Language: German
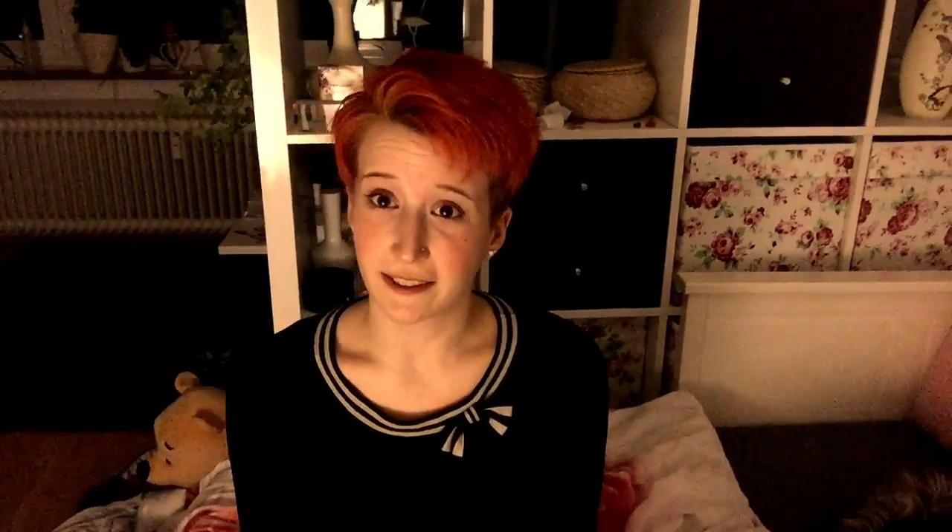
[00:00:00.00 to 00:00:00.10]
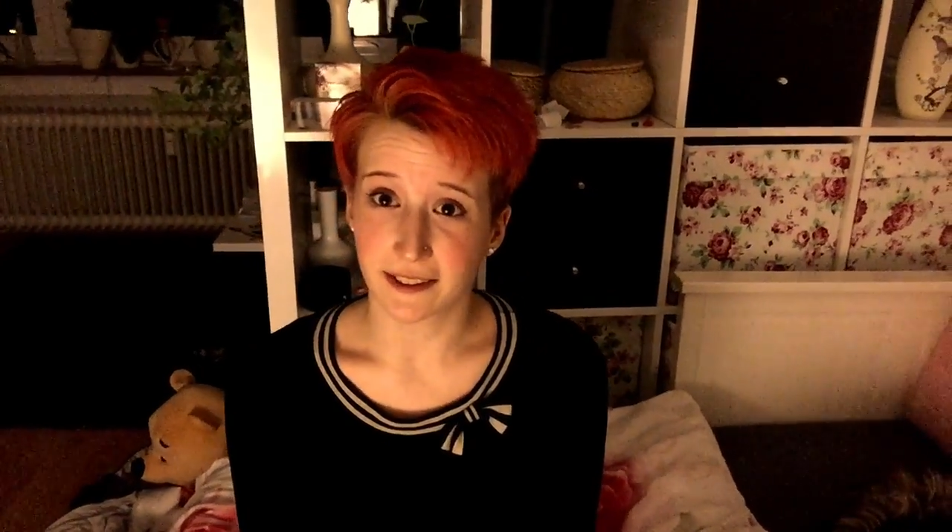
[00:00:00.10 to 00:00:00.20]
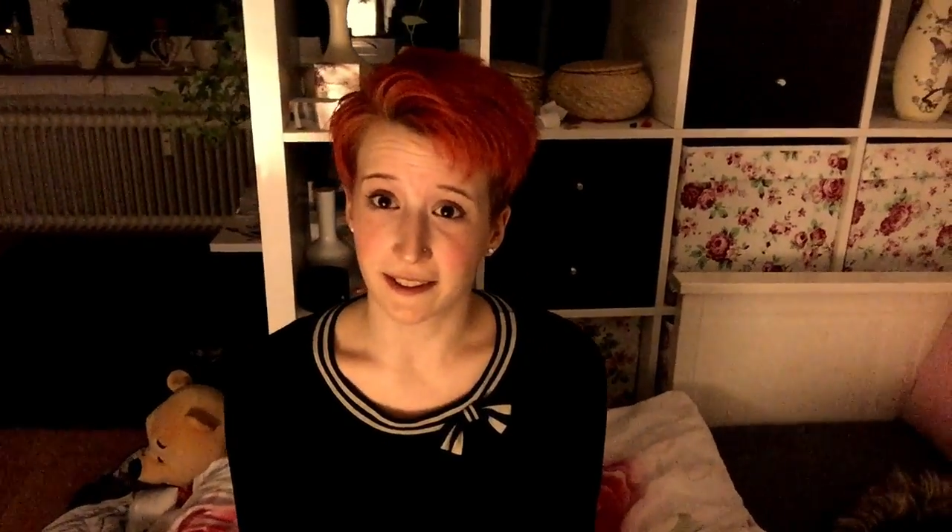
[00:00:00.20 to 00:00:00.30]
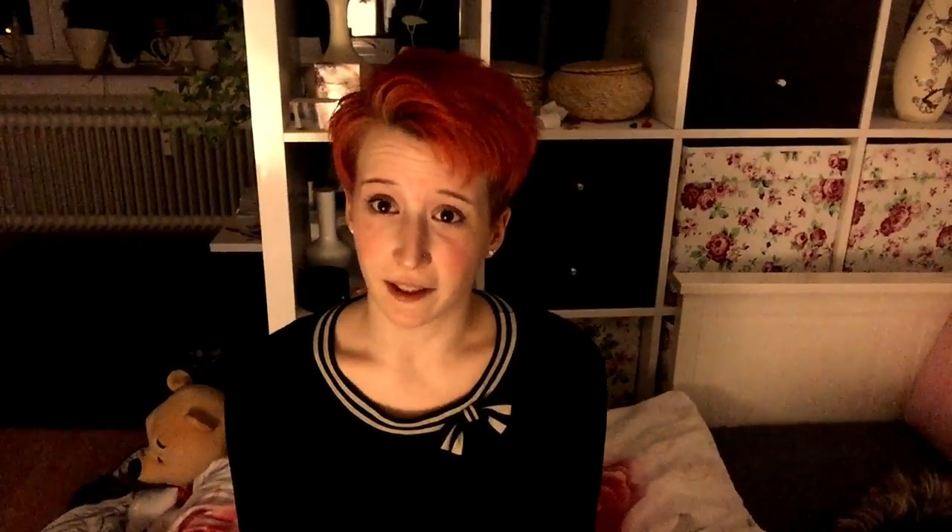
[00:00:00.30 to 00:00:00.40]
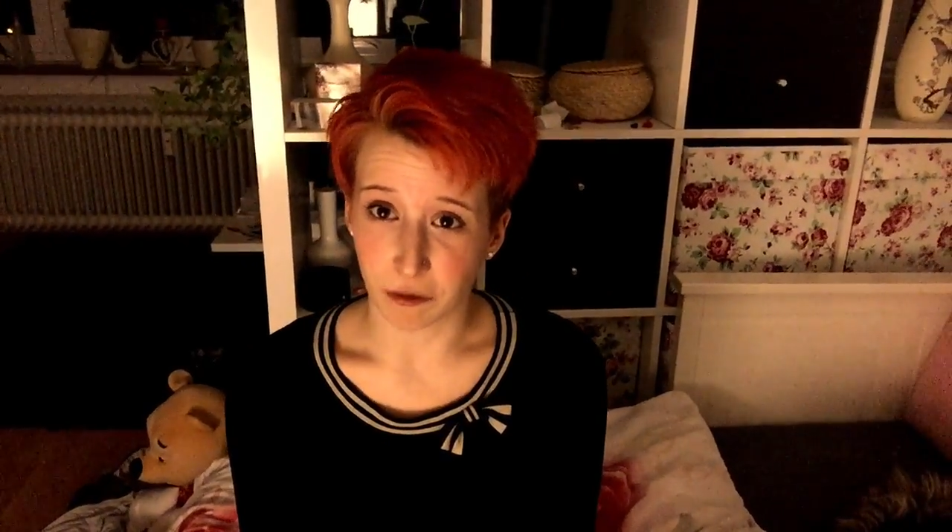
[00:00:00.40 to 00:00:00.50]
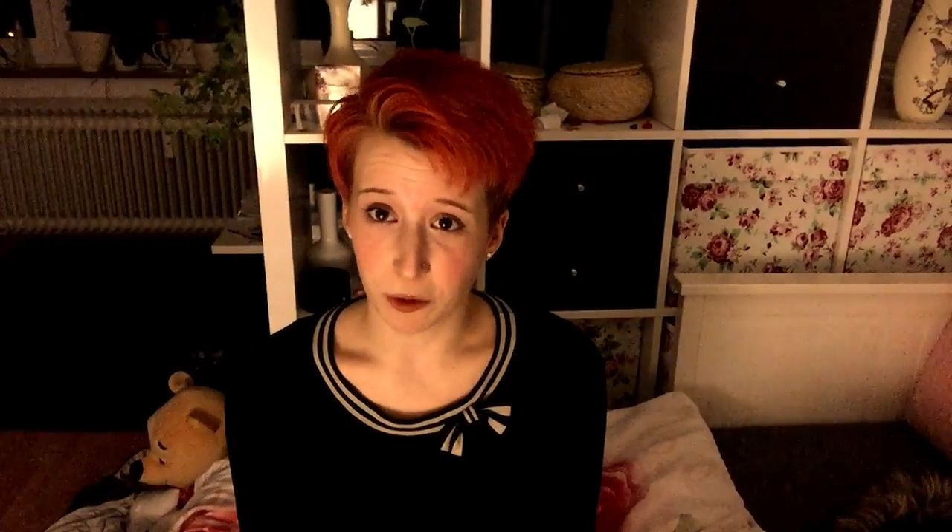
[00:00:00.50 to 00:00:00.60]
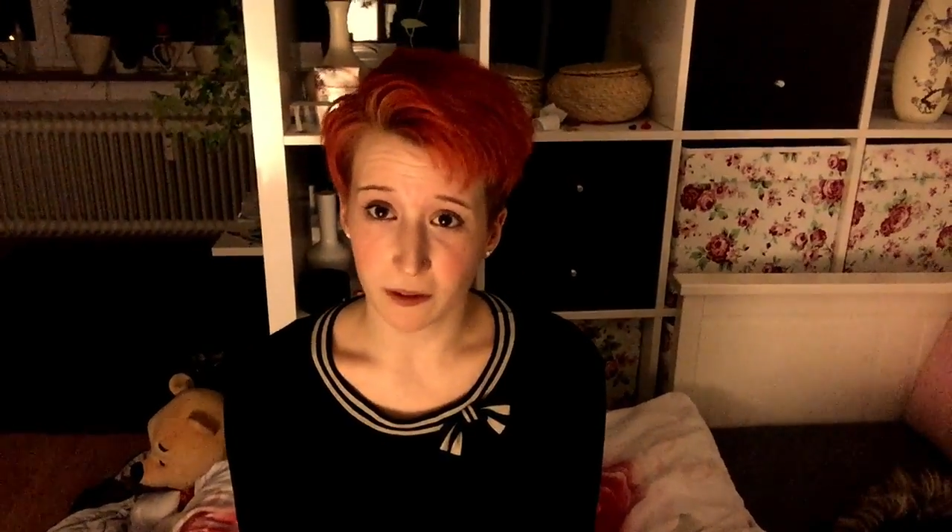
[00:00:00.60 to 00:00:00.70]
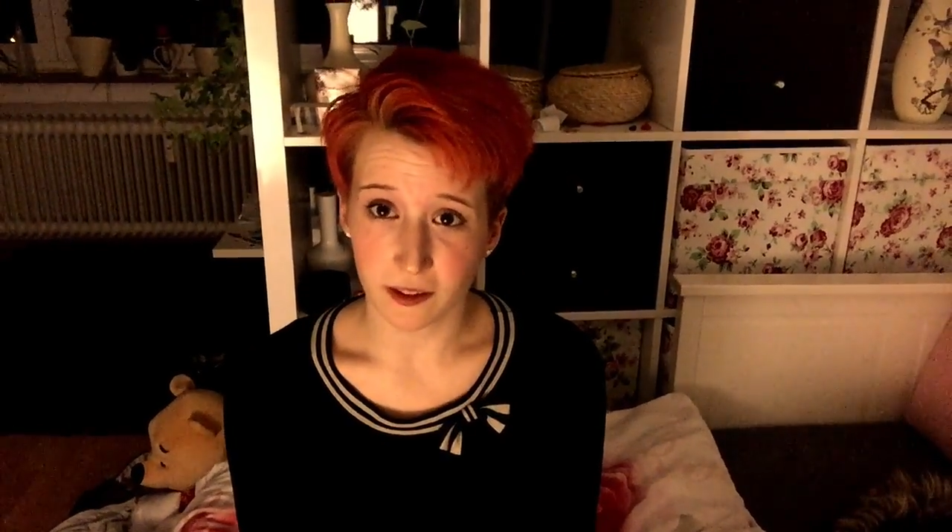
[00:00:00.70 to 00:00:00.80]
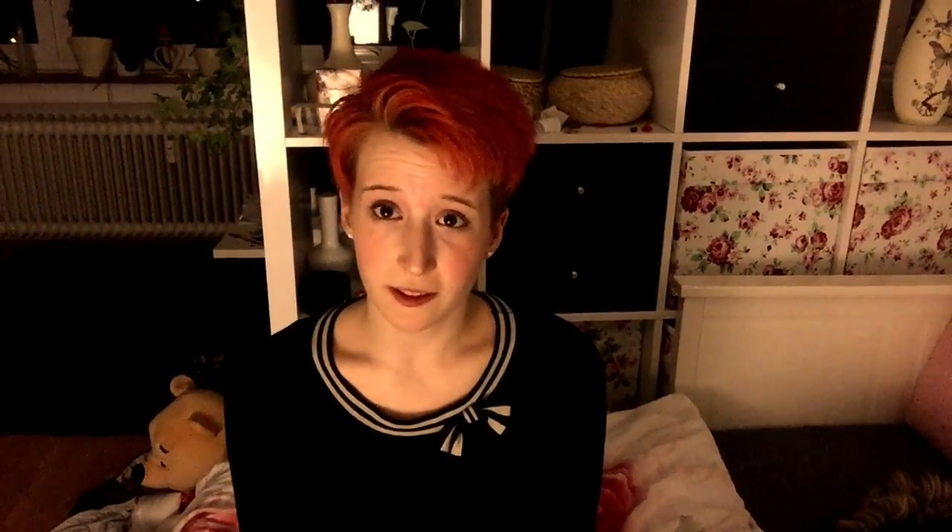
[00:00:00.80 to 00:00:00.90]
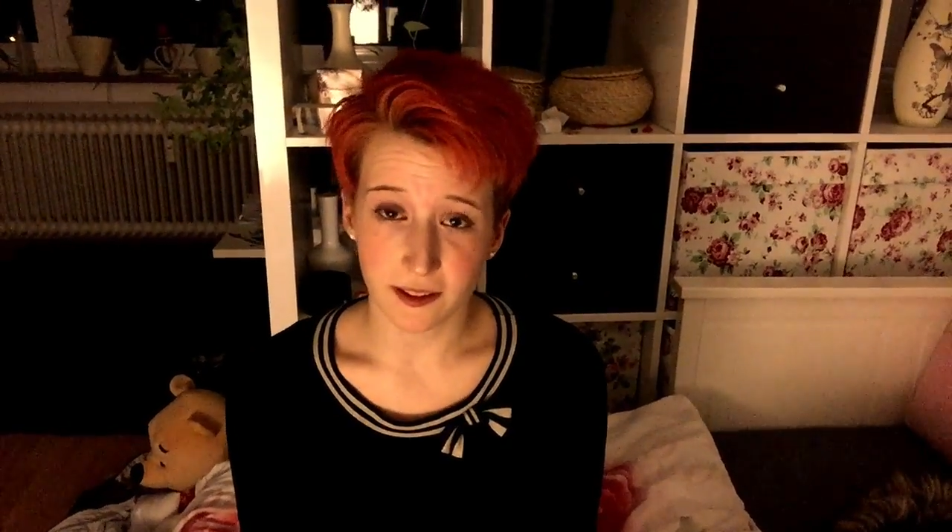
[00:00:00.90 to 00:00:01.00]
die es sehr
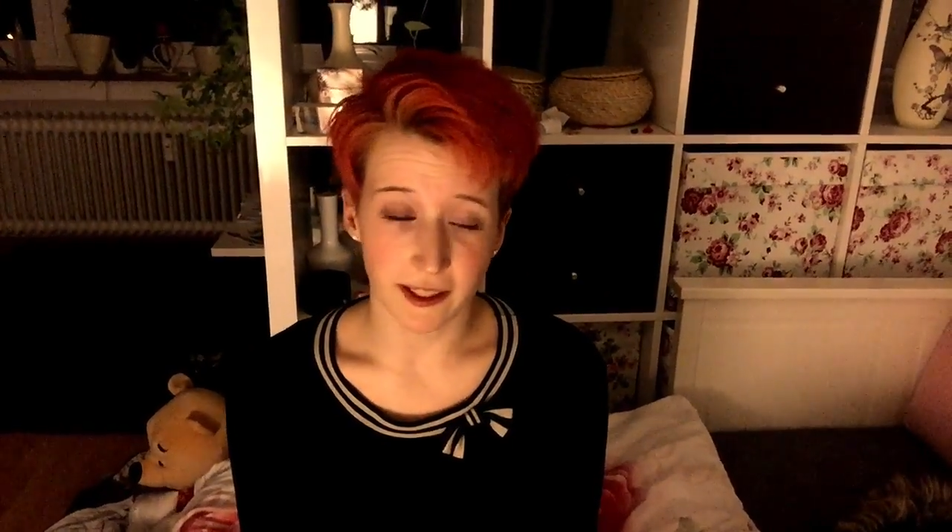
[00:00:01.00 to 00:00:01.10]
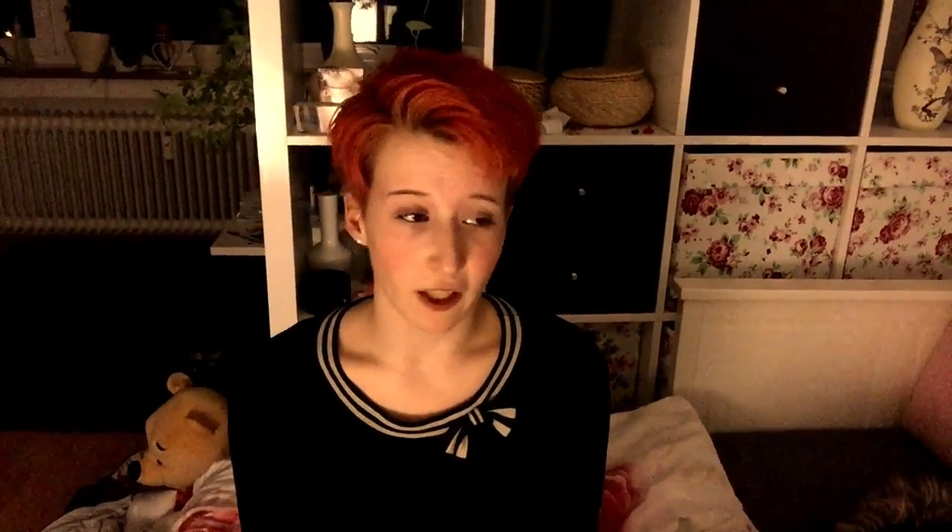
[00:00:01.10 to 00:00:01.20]
wohl wissen,